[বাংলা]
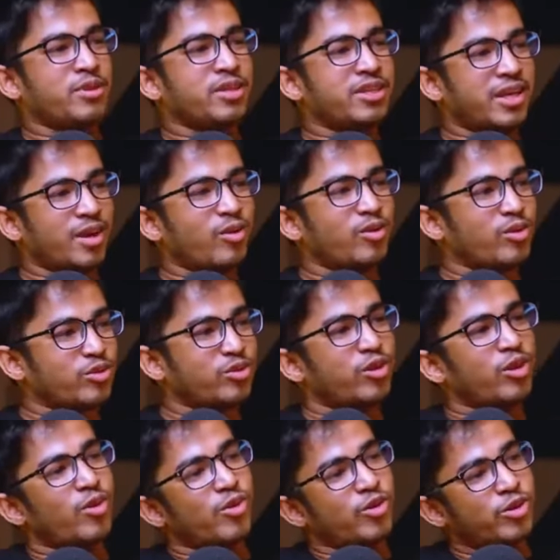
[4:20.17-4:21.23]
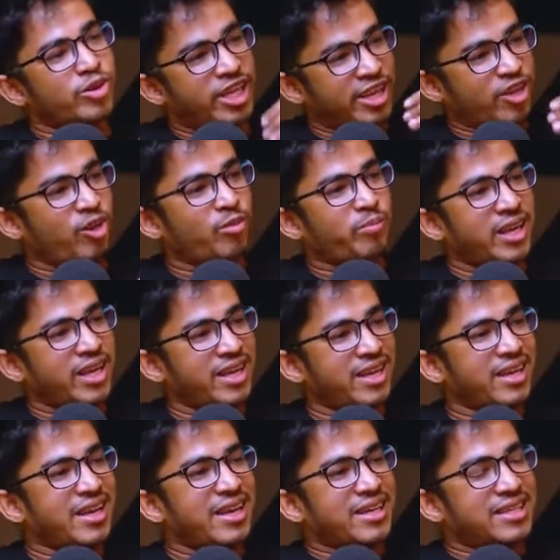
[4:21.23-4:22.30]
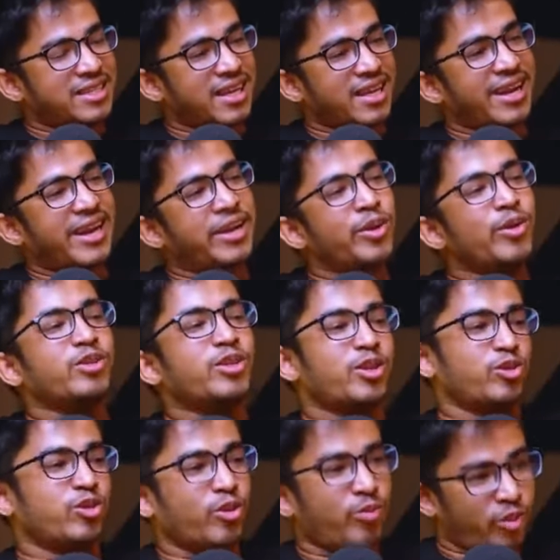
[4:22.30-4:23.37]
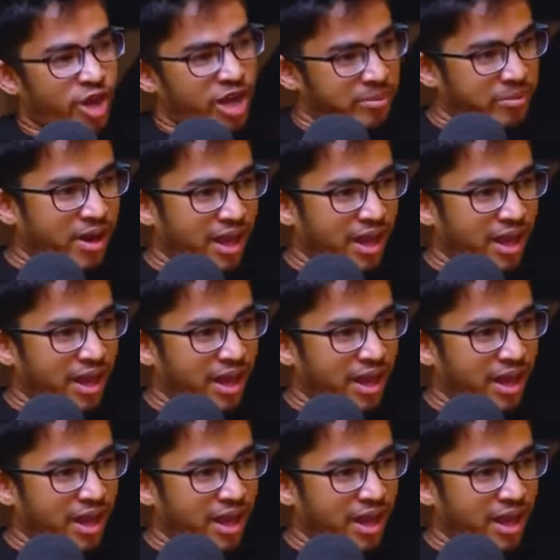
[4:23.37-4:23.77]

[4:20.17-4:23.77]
আমাদের টেকনোলজি ইউজ করে অন্য টেক কোম্পানি যারা এন্ড ইউজারের জন্য প্রোডাক্ট